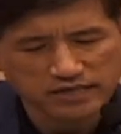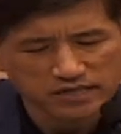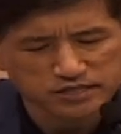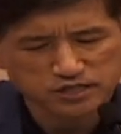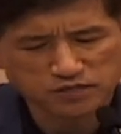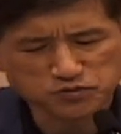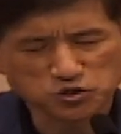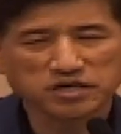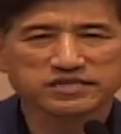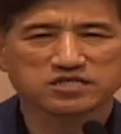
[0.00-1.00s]

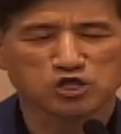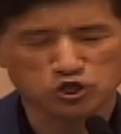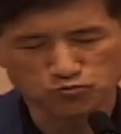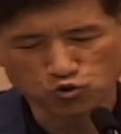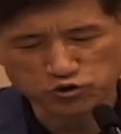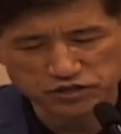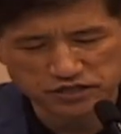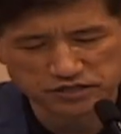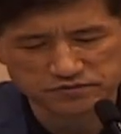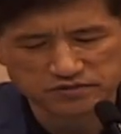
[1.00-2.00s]
10절에서
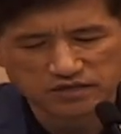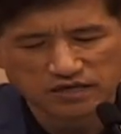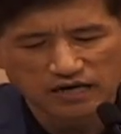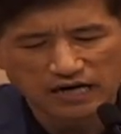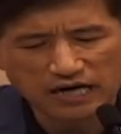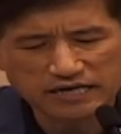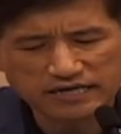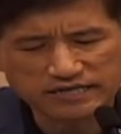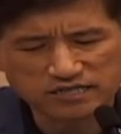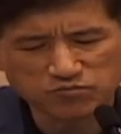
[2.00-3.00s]
26절은
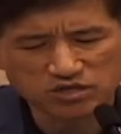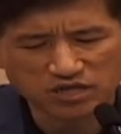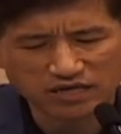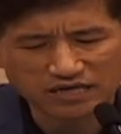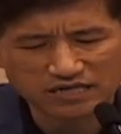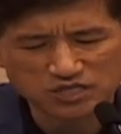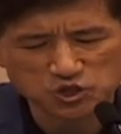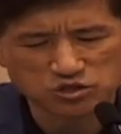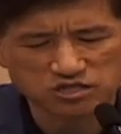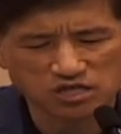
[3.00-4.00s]
하나님이
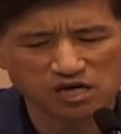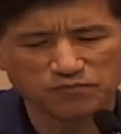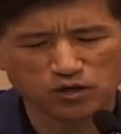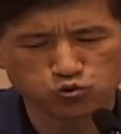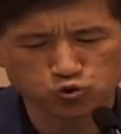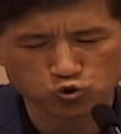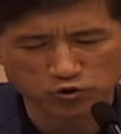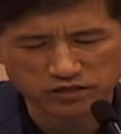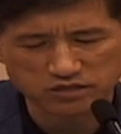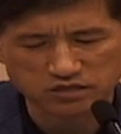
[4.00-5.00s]
택하신 셈의
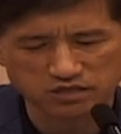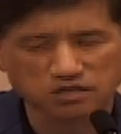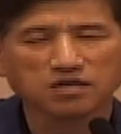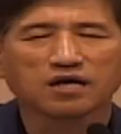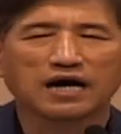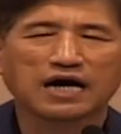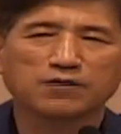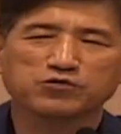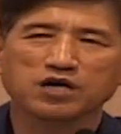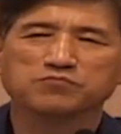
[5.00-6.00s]
후손에서
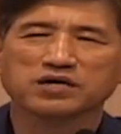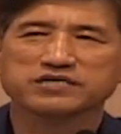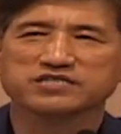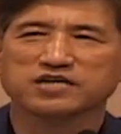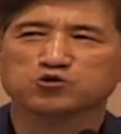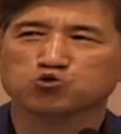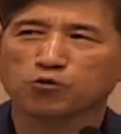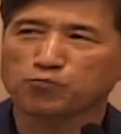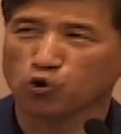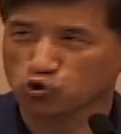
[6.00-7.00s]
아브라함까지의
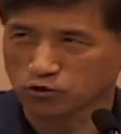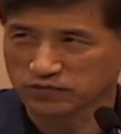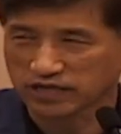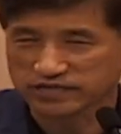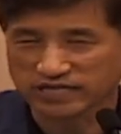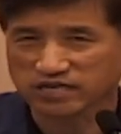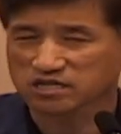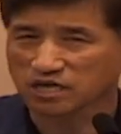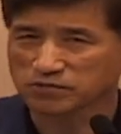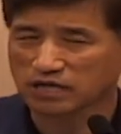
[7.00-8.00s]
족보가 나옵니다. 자,
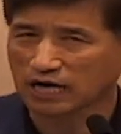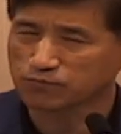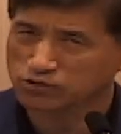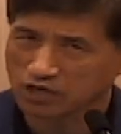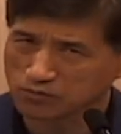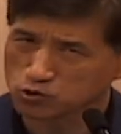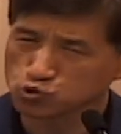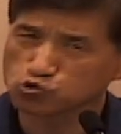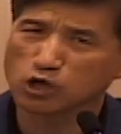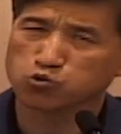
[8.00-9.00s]
그렇다면 아브라함은
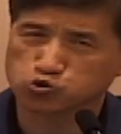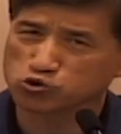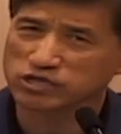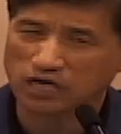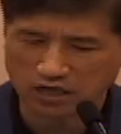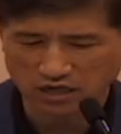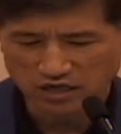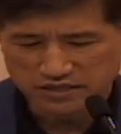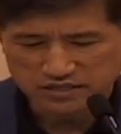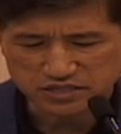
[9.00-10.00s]
누구의 후손이다?
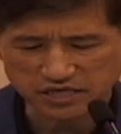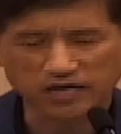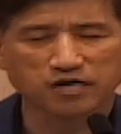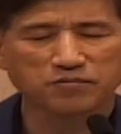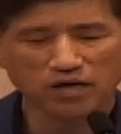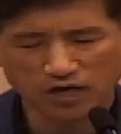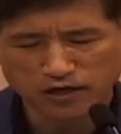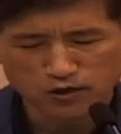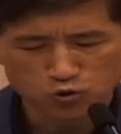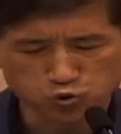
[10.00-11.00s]

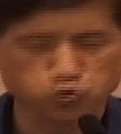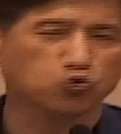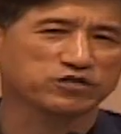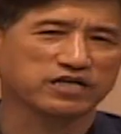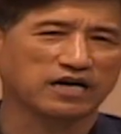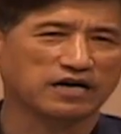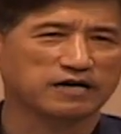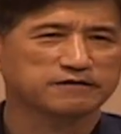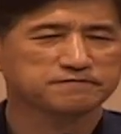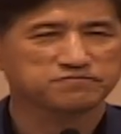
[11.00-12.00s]
셈의
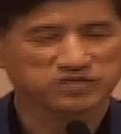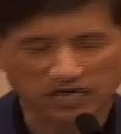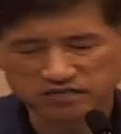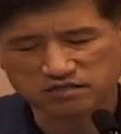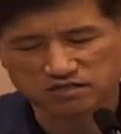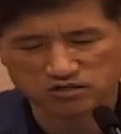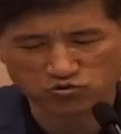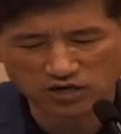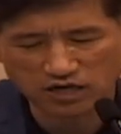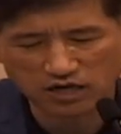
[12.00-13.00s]
후손이다. 라는 것을
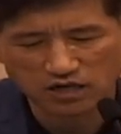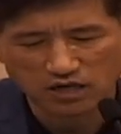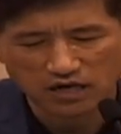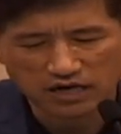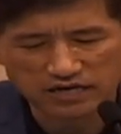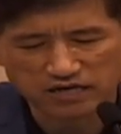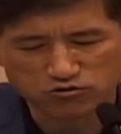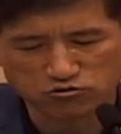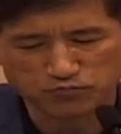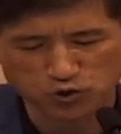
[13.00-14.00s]
우리가
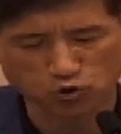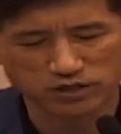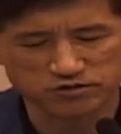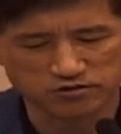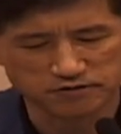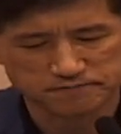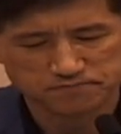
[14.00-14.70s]
알아둘 필요가 있죠.